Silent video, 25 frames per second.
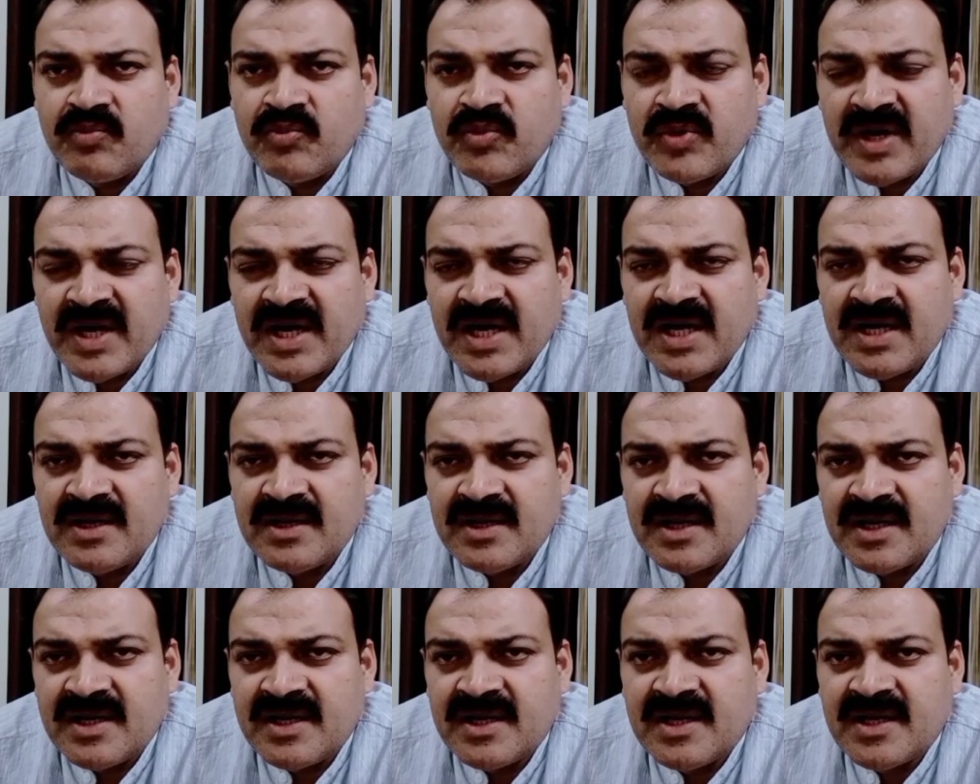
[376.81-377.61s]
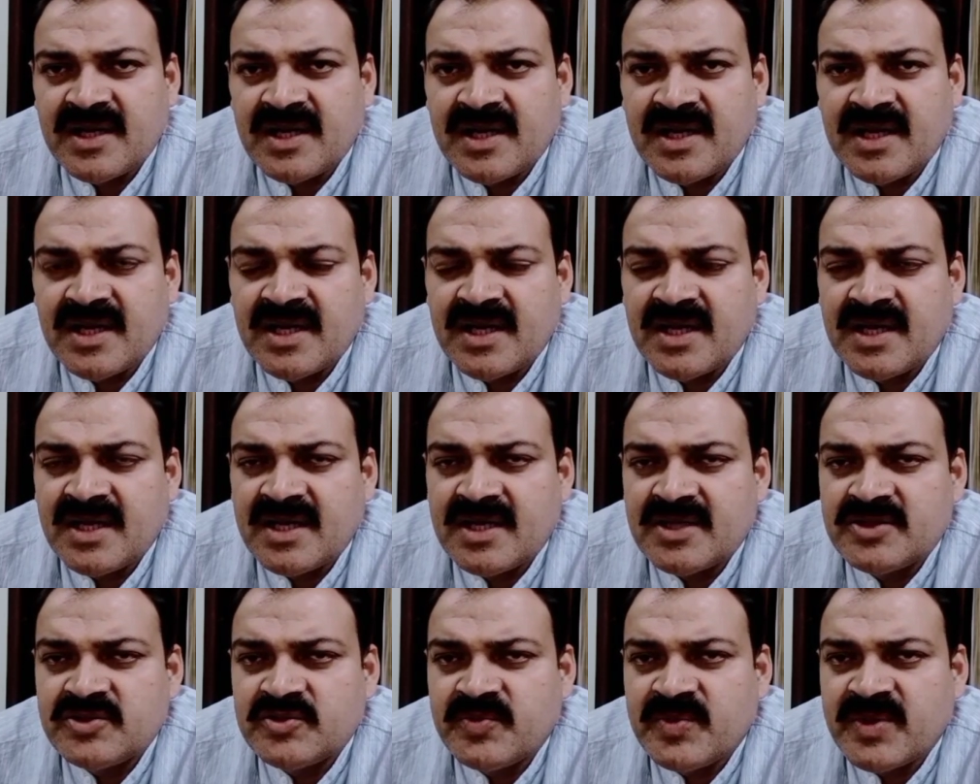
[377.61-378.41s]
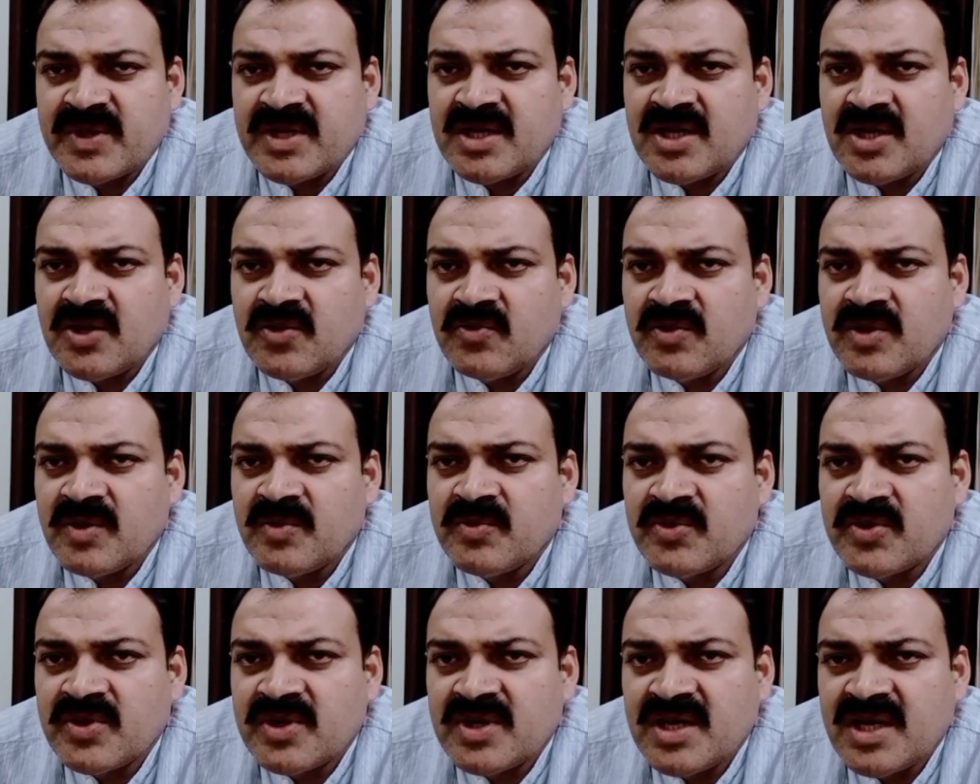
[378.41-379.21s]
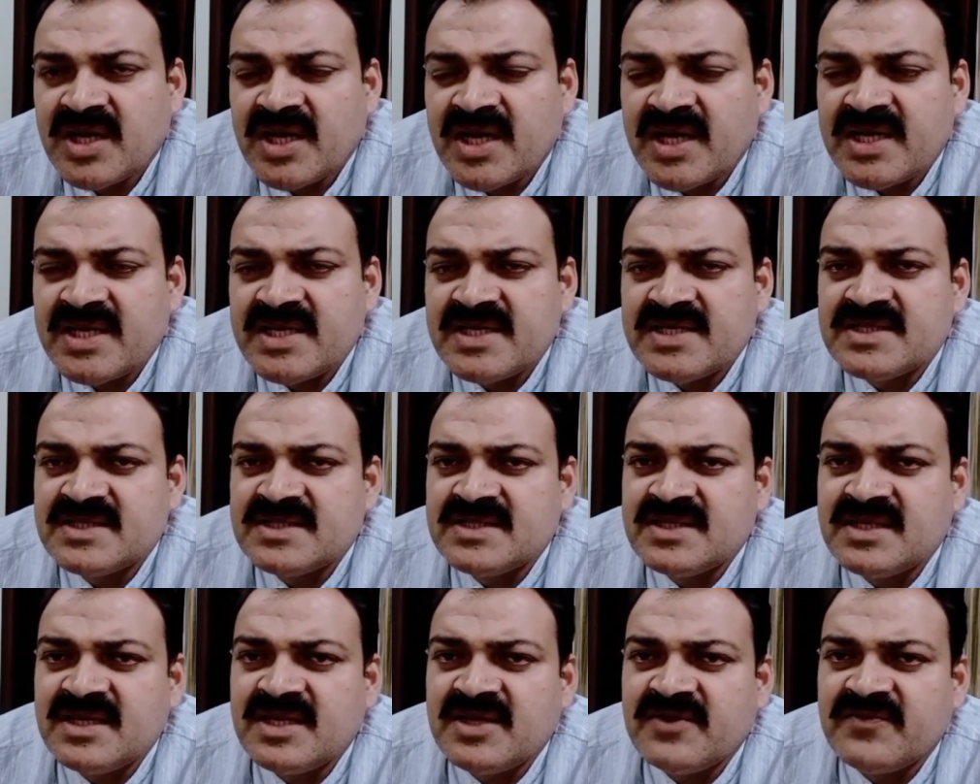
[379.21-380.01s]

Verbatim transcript: बॉयल्ड अंडा है या जो पका हुआ मुर्गा है इससे